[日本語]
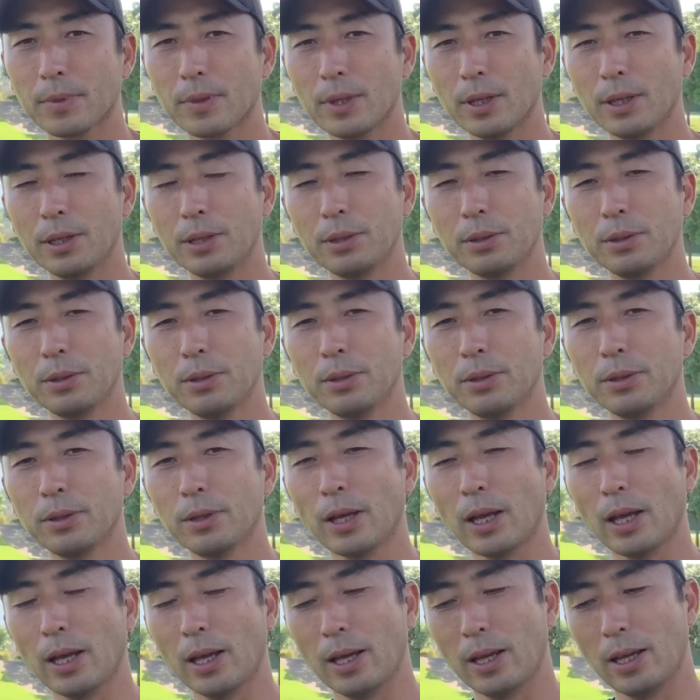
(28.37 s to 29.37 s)
て
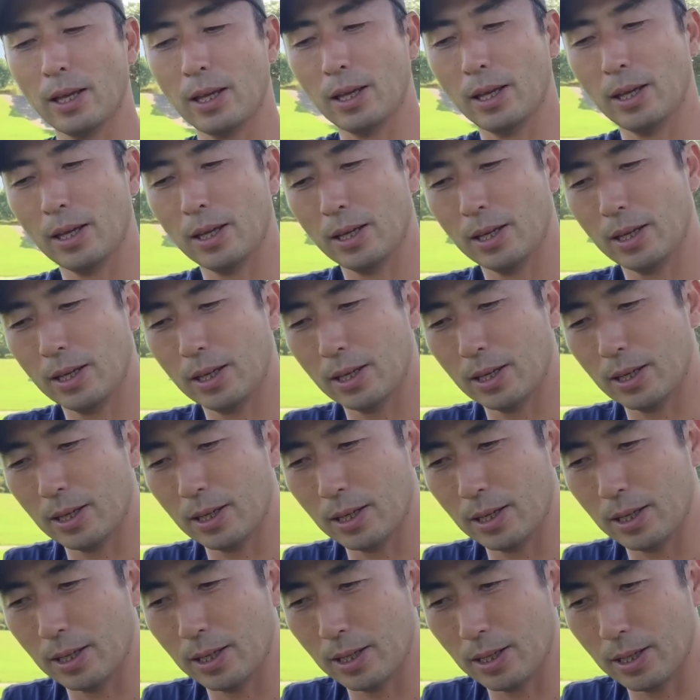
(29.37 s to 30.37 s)

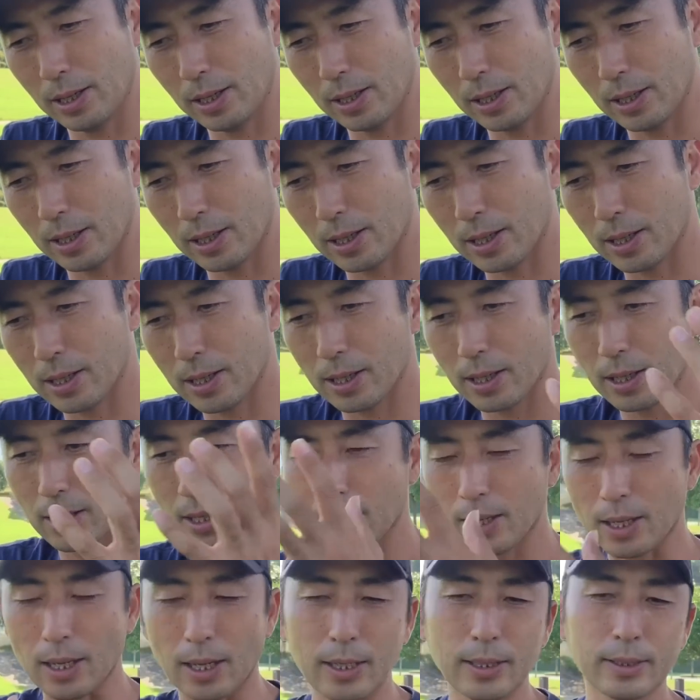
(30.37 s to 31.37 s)
いう、
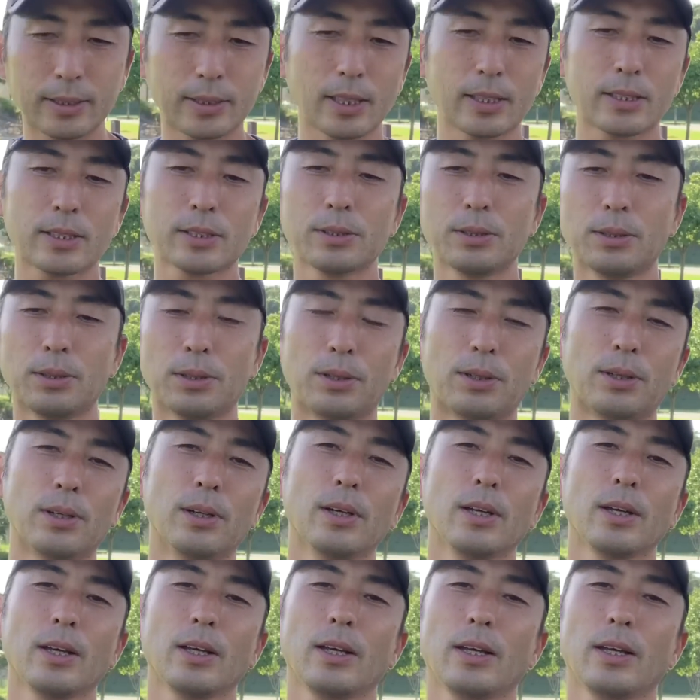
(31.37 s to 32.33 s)
関節の、